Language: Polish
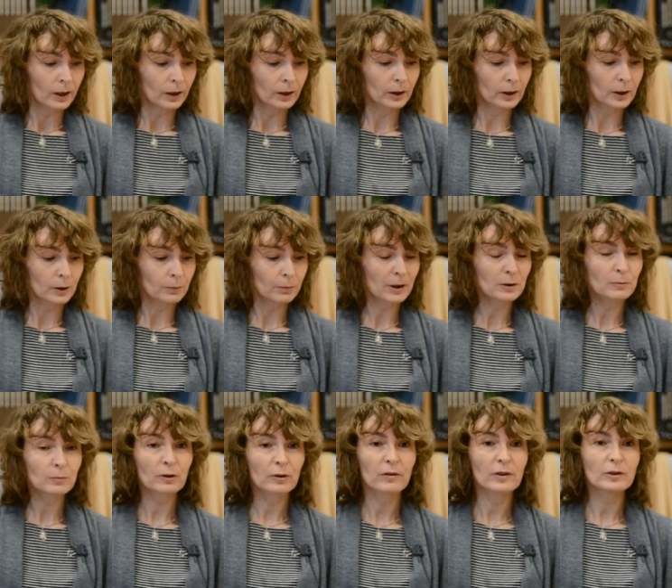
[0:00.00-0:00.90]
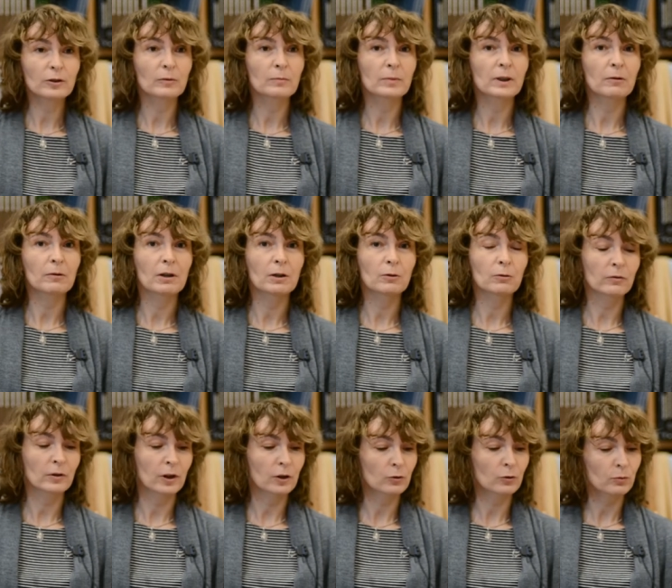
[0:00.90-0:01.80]
E, pani profesor brała
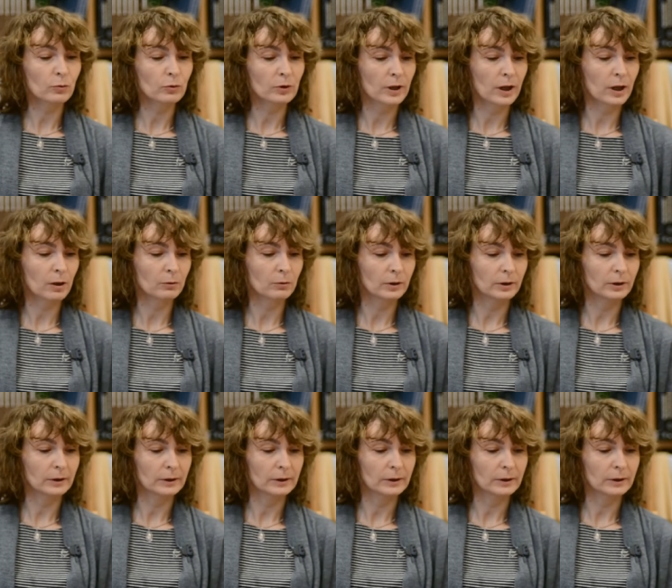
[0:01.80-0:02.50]
również udział